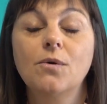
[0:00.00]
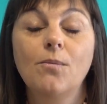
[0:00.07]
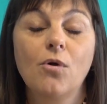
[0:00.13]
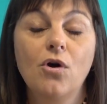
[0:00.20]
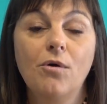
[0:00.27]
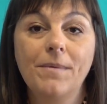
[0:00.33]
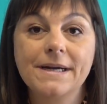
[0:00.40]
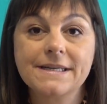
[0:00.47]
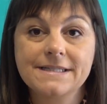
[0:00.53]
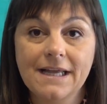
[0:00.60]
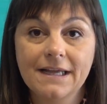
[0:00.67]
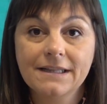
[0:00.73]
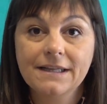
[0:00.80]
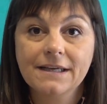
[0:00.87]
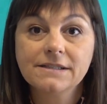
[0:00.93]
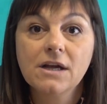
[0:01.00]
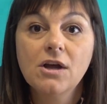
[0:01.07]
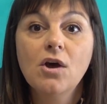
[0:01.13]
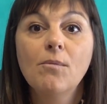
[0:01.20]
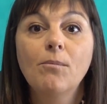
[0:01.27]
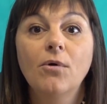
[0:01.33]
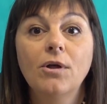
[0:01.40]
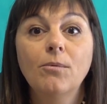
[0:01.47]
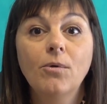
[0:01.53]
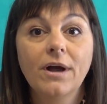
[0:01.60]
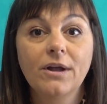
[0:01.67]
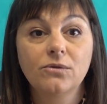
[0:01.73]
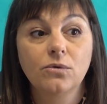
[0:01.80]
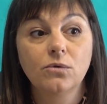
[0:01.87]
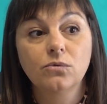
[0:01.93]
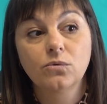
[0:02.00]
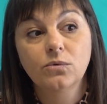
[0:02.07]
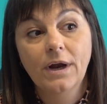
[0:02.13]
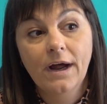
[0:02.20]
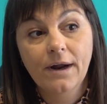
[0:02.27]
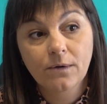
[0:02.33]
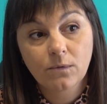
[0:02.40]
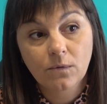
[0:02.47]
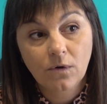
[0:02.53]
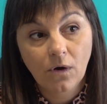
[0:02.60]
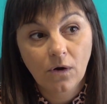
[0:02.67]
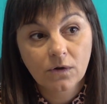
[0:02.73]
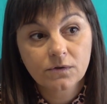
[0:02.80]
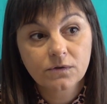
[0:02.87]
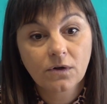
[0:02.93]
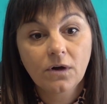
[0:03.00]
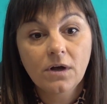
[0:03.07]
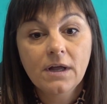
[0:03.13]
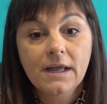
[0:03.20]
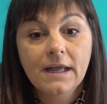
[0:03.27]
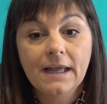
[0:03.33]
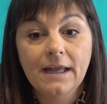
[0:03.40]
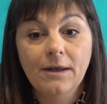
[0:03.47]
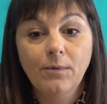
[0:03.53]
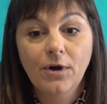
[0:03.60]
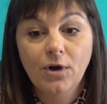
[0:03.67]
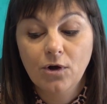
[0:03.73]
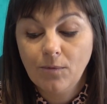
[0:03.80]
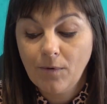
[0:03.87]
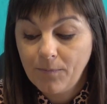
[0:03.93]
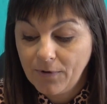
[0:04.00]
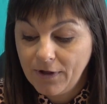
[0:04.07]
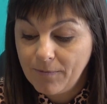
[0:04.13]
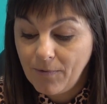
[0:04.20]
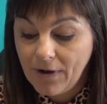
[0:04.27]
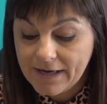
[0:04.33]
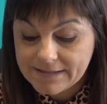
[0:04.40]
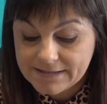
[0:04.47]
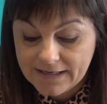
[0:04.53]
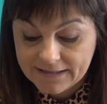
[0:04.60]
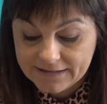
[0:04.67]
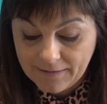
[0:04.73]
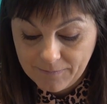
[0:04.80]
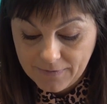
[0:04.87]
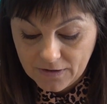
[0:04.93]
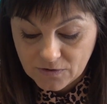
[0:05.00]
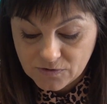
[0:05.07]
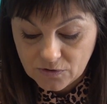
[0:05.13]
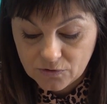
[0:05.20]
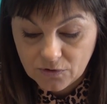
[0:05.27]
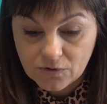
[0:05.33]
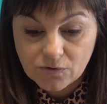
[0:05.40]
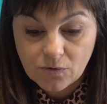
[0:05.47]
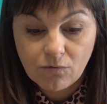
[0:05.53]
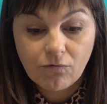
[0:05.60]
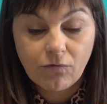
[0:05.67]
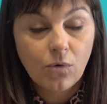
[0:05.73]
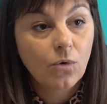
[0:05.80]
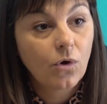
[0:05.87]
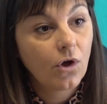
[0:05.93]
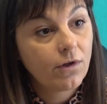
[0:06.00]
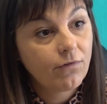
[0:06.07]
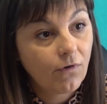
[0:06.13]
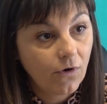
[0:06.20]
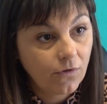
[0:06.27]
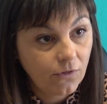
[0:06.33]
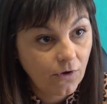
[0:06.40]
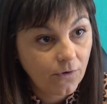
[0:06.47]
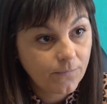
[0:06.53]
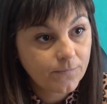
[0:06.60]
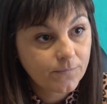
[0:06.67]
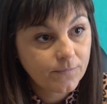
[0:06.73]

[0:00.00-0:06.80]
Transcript: como comerciantes podemos estructurar un costo y bueno, cómo podemos hacer también nosotros un flujo de fondos.